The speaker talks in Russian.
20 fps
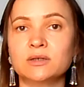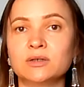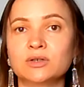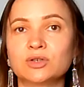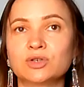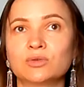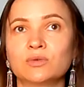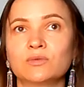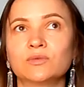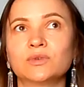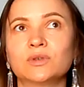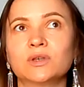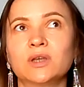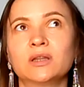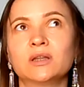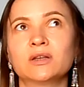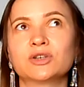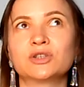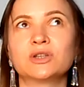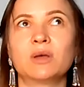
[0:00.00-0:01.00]
что вот я
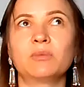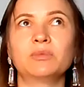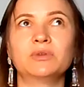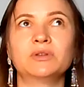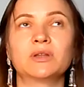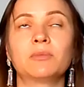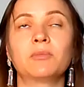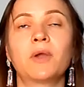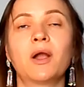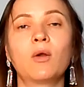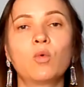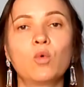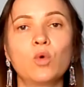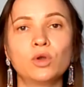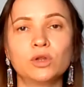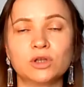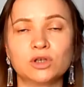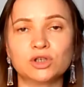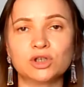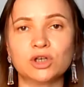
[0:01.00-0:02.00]
должна быть там
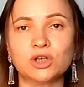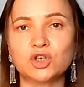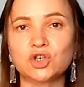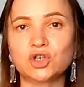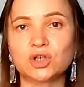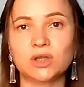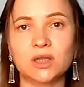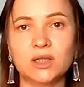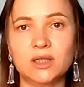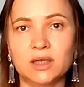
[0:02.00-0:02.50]
какой-то женщиной.